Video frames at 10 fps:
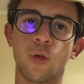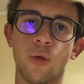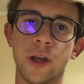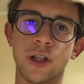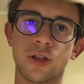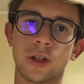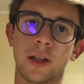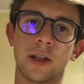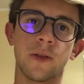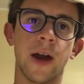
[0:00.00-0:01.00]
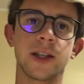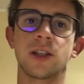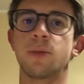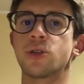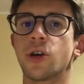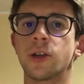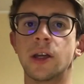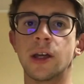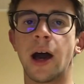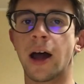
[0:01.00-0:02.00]
cui ci sono stati diversi
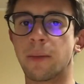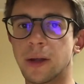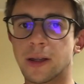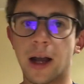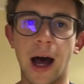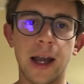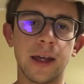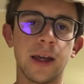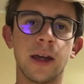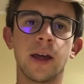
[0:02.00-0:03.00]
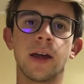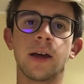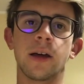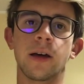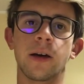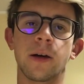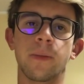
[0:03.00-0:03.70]
episodi arbitrali eh,